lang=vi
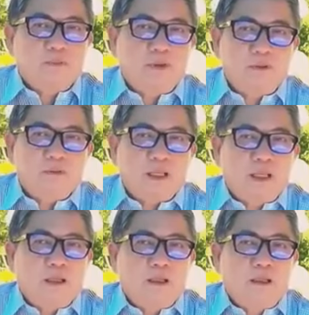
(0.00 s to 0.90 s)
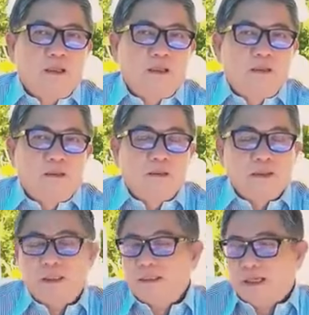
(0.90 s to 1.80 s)
không hiểu ta
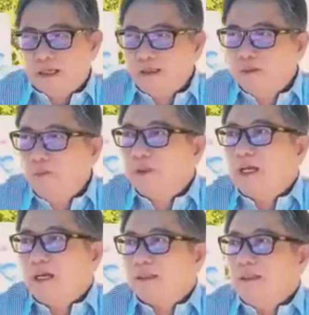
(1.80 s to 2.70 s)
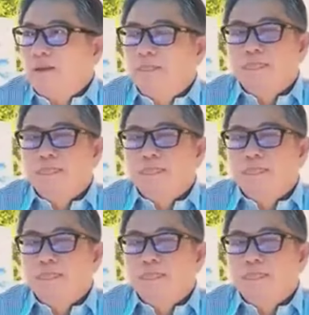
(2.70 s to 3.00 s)
thiên nhãn thì nguyên thần đi